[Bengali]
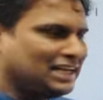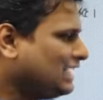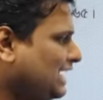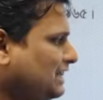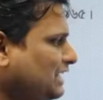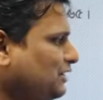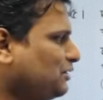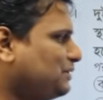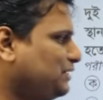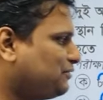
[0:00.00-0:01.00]
এই তিনই
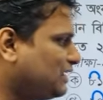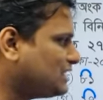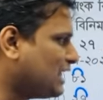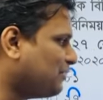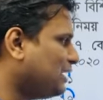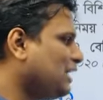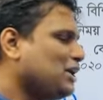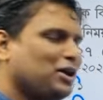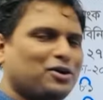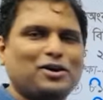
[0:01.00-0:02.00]
হবে ডিফারেন্স তার মানে
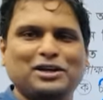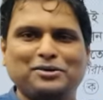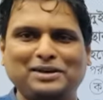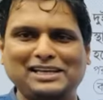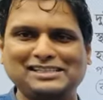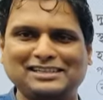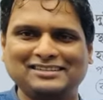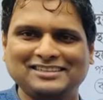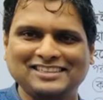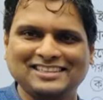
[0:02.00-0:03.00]
ঘটা হবে অ্যান্সার
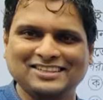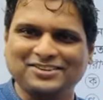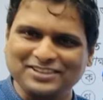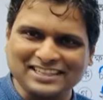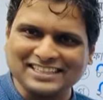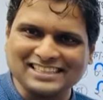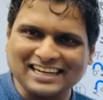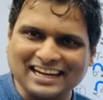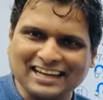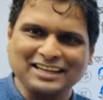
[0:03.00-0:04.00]
খুবই ইন্টারেস্টিং
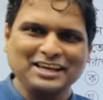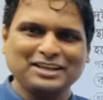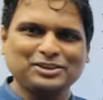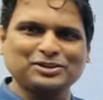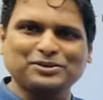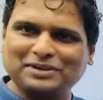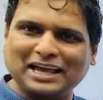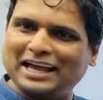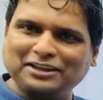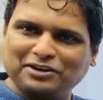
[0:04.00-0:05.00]
না তো তোমরা
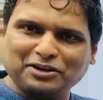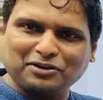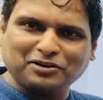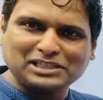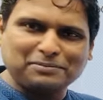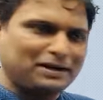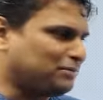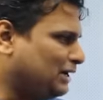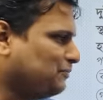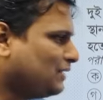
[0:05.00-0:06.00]
এই ধরনের অঙ্ক আসলে
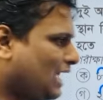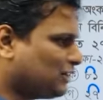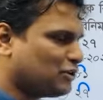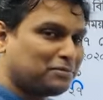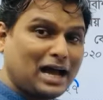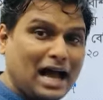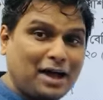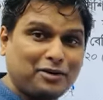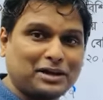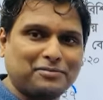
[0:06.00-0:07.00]
পারবা আসো আমরা
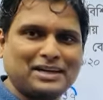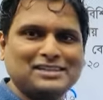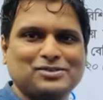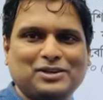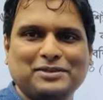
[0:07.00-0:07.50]
আরও একটা প্র্যাকটিস করি